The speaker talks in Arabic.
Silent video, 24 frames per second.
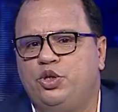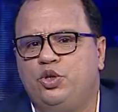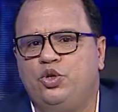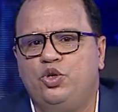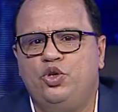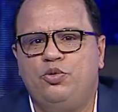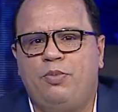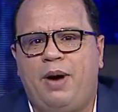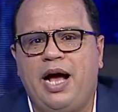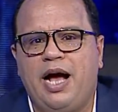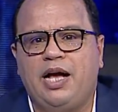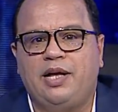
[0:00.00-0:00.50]

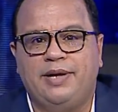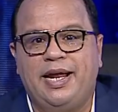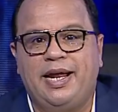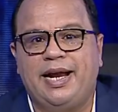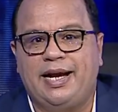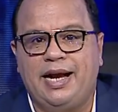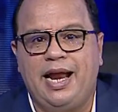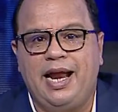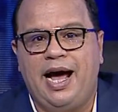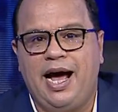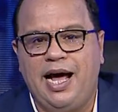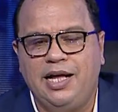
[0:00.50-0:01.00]
يكونوا معاك نهار
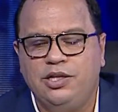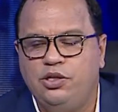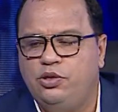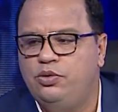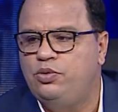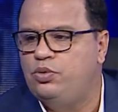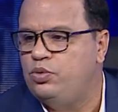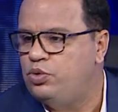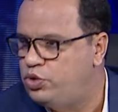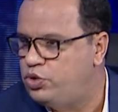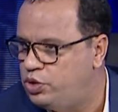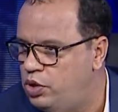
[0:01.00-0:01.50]
الاحد
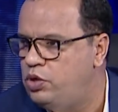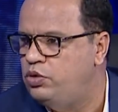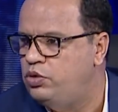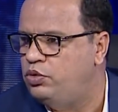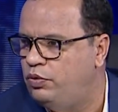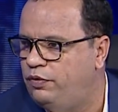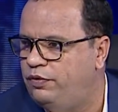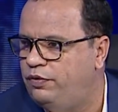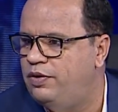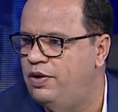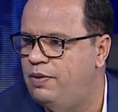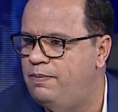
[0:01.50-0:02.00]

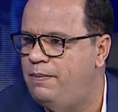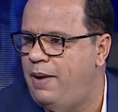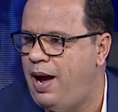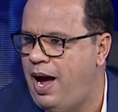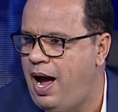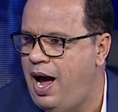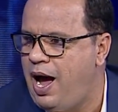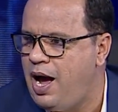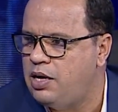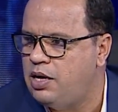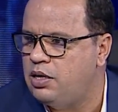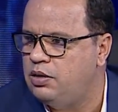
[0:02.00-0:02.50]
وصلتوا في
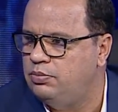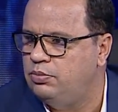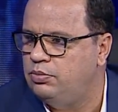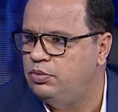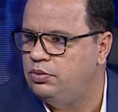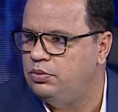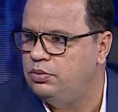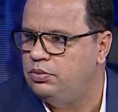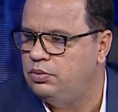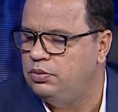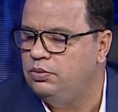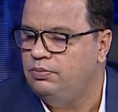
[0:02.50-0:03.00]
المحاكم
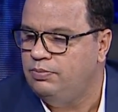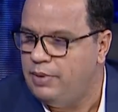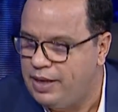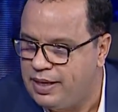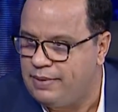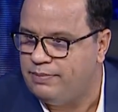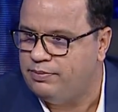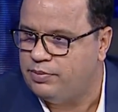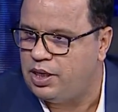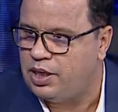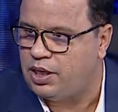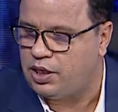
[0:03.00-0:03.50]

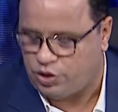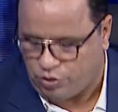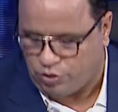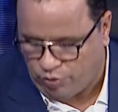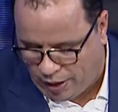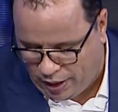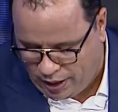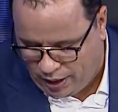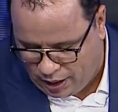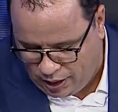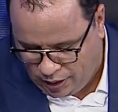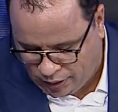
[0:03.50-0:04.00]
ومرمدك
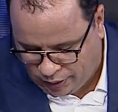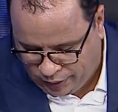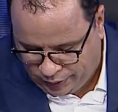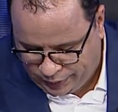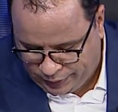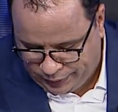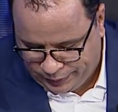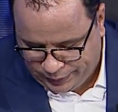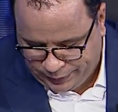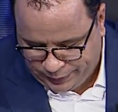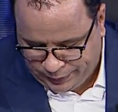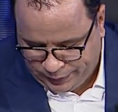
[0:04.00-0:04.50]
شويه
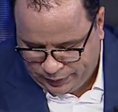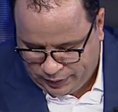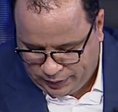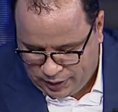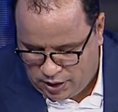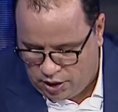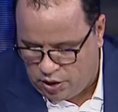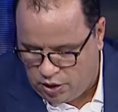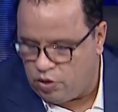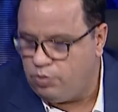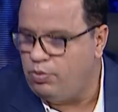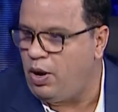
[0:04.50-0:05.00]

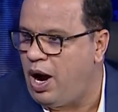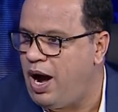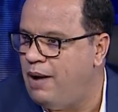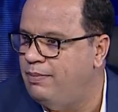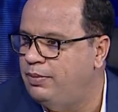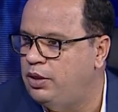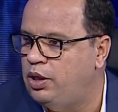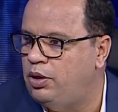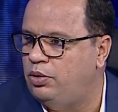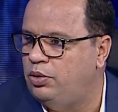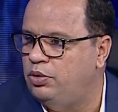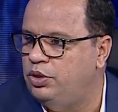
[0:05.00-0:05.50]
اللي هو
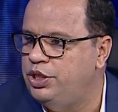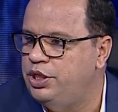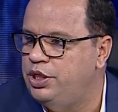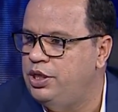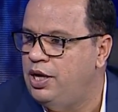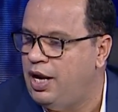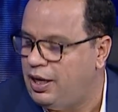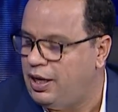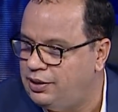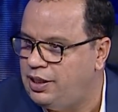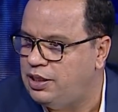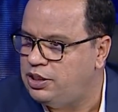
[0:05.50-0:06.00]
محمد العوني
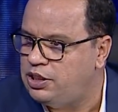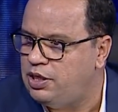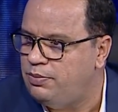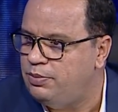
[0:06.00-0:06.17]
لهدرجه